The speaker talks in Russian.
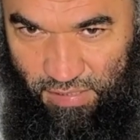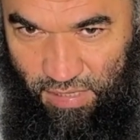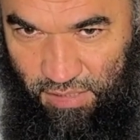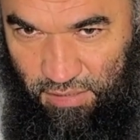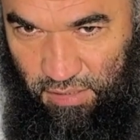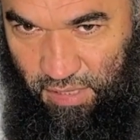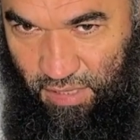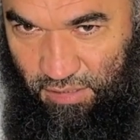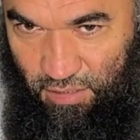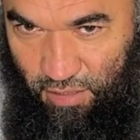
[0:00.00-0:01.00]
тень
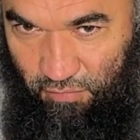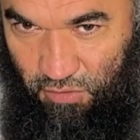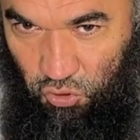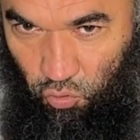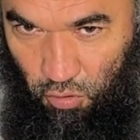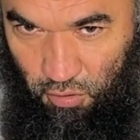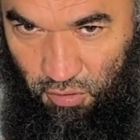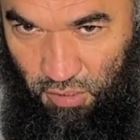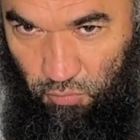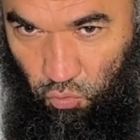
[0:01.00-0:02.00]
склонится на восток,
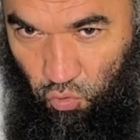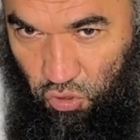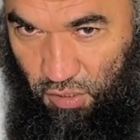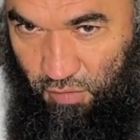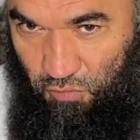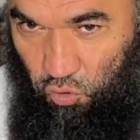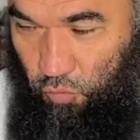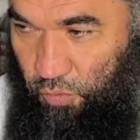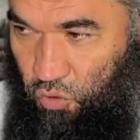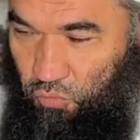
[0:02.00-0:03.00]
немножко на
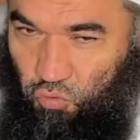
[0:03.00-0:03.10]
восток, почему?